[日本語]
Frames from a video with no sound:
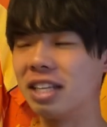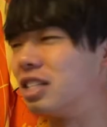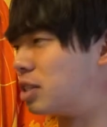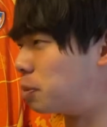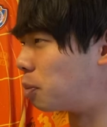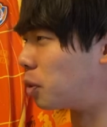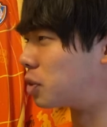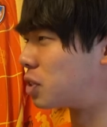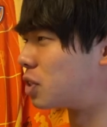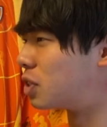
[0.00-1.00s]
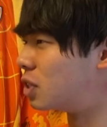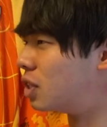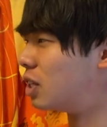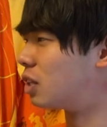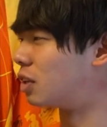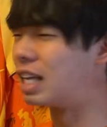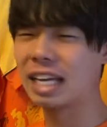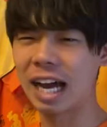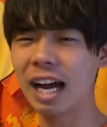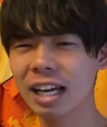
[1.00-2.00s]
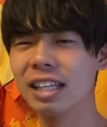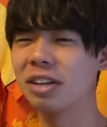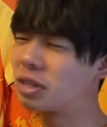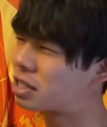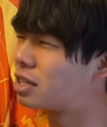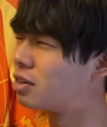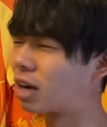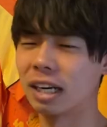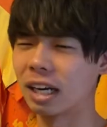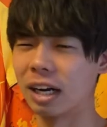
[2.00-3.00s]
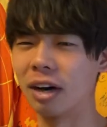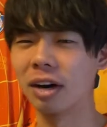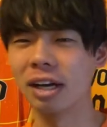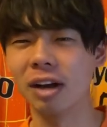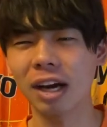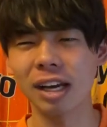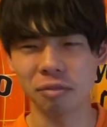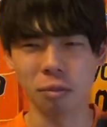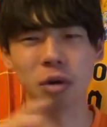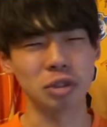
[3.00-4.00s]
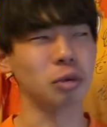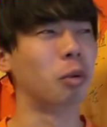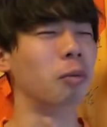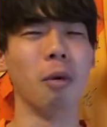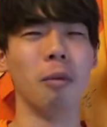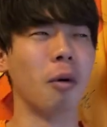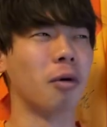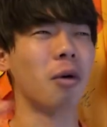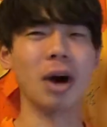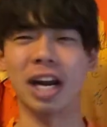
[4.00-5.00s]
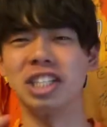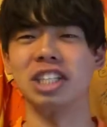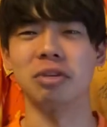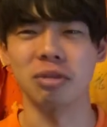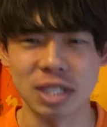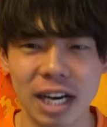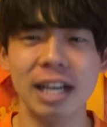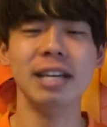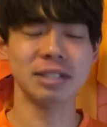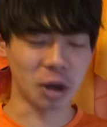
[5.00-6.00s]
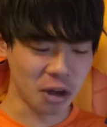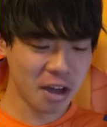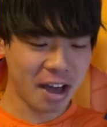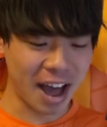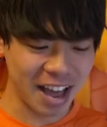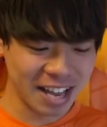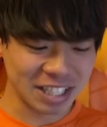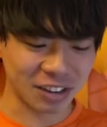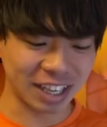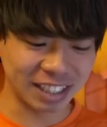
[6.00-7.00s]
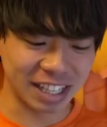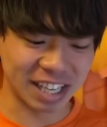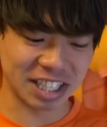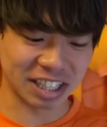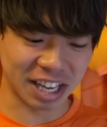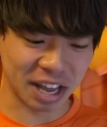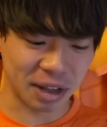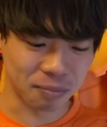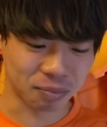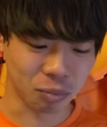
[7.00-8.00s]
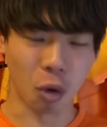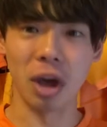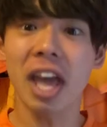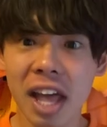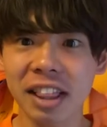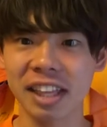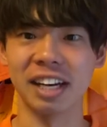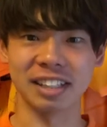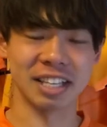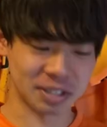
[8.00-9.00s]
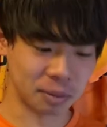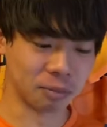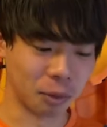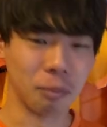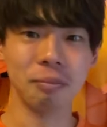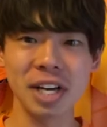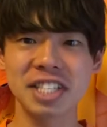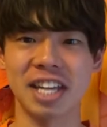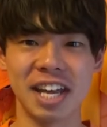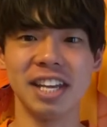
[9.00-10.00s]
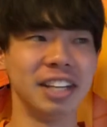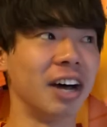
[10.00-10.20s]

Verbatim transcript: スポーツの日刊のやつわかんないかなわかんない。もうちょっと、もうこんがらがっちゃってるけどさ、それが出てきちゃって、もう、ってなったんですよ。もう、マジで、